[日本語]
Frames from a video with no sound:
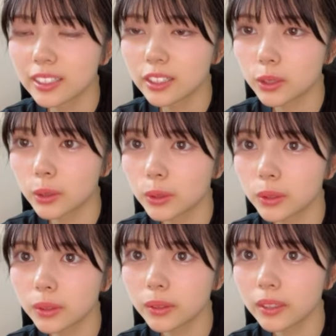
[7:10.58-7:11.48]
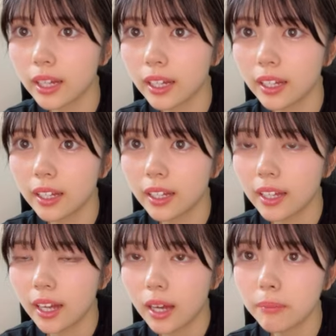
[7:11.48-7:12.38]
そうそう
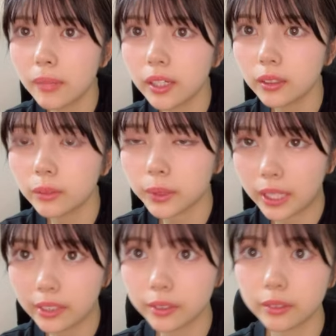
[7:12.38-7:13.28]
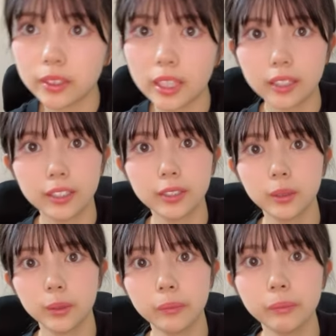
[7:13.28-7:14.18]
ハンバーグもね作ったんです
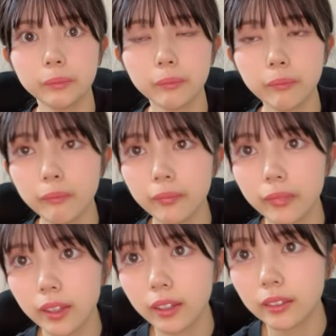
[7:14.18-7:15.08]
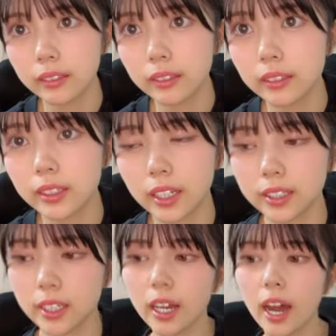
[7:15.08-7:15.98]
よさか
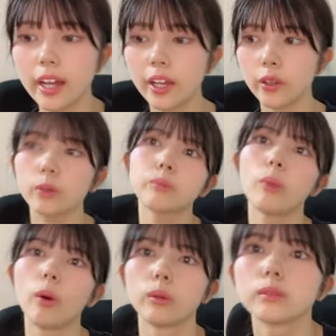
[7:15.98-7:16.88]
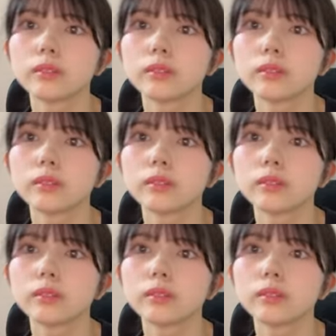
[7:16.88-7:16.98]
さかあや4本